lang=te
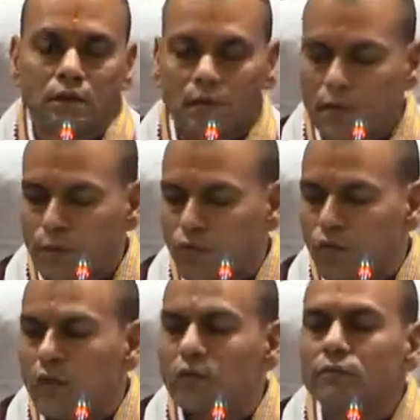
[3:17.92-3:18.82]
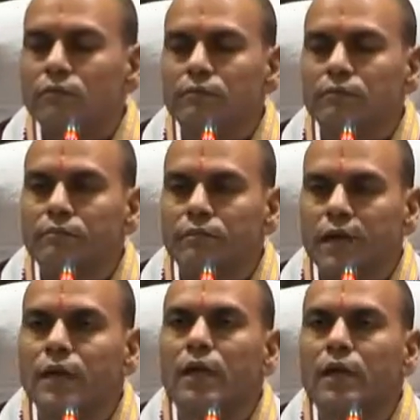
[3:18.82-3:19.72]
రేపు ఉదయం
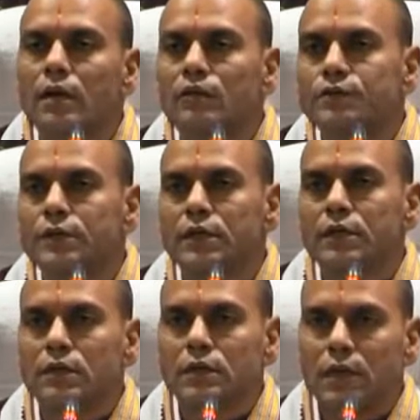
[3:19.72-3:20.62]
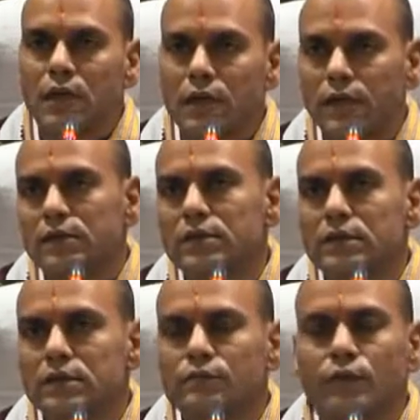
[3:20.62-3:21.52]
పది గంటల నుంచి ఆ
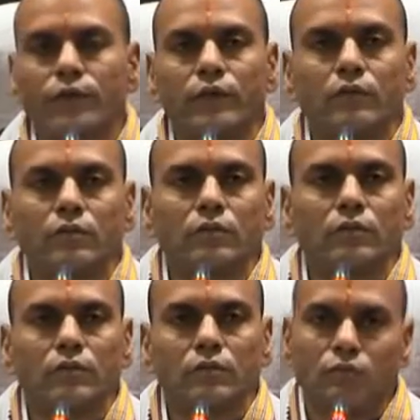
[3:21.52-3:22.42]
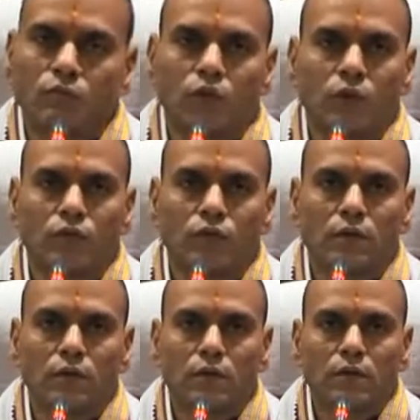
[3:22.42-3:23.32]
రిజిస్ట్రేషన్ ప్రాసెస్
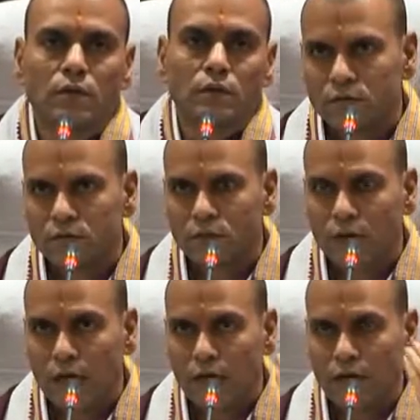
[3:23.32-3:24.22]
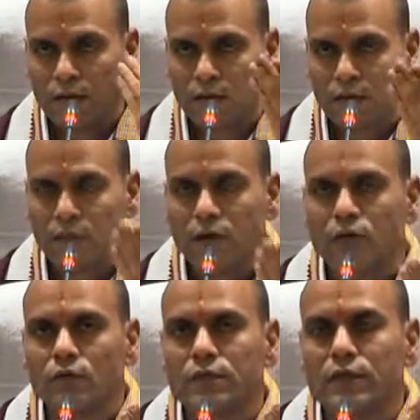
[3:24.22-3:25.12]
మొదలవుతుంది అదంతా
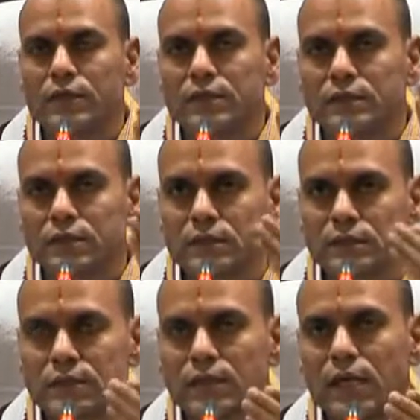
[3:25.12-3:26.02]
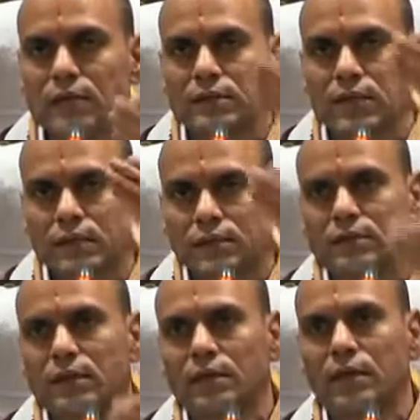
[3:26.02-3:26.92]
వాళ్ళు రిజిస్ట్రేషన్ చేశాక సెలక్షన్స్
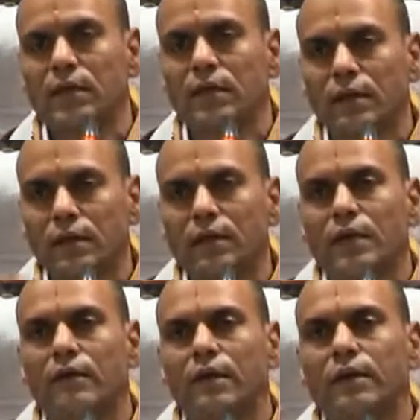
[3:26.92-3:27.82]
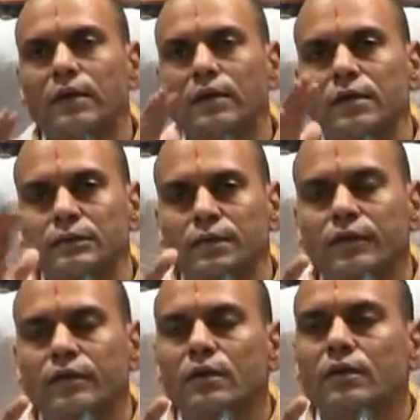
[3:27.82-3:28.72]
చేశాక క్లియర్గా వాళ్ళకి డిస్ప్లే
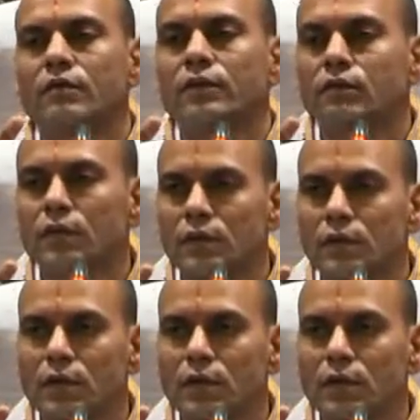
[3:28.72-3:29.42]
స్క్రీన్లో వస్తుంది